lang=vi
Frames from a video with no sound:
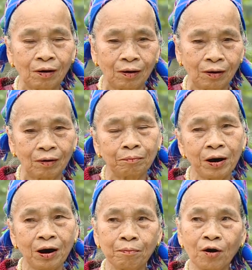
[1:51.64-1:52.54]
À,
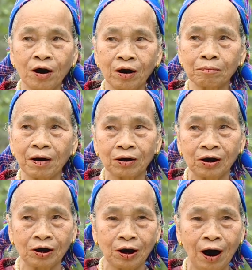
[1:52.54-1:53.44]
mê mỏi hơn bác
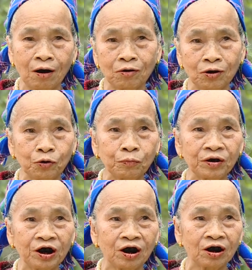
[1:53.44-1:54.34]
sĩ sao giúp
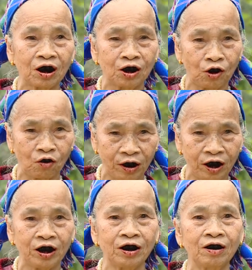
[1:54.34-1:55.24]
dân cả rồi.